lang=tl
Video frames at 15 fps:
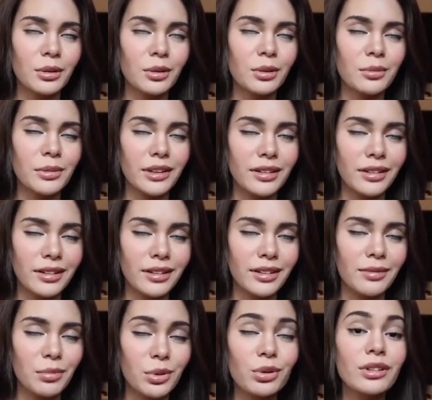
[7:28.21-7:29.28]
Oh my
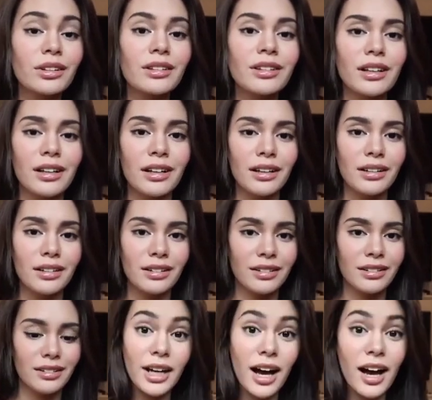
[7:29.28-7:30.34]
God, puti na lang.
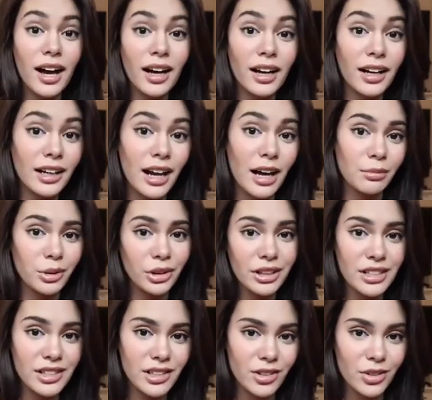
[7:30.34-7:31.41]
Nakakakilabot
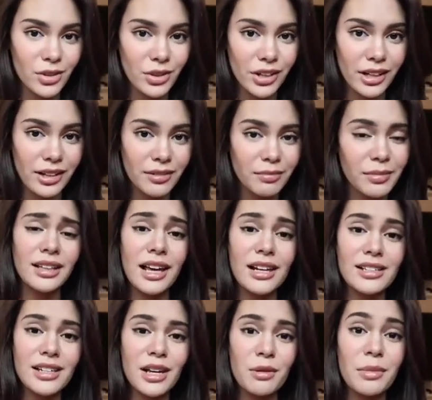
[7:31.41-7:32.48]
ka, Senyora.
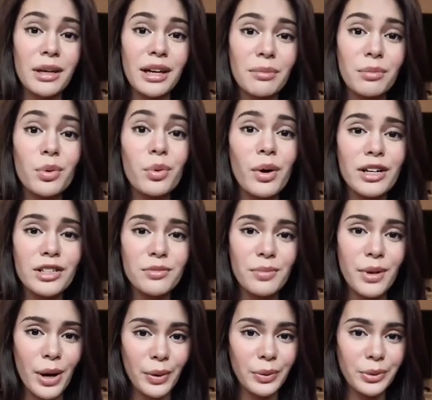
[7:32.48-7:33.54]
Dahil sa'yo may bukas
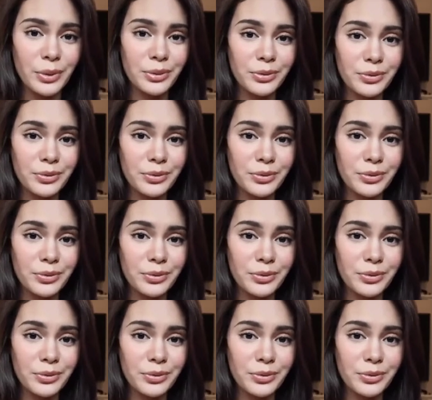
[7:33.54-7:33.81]
pa ako.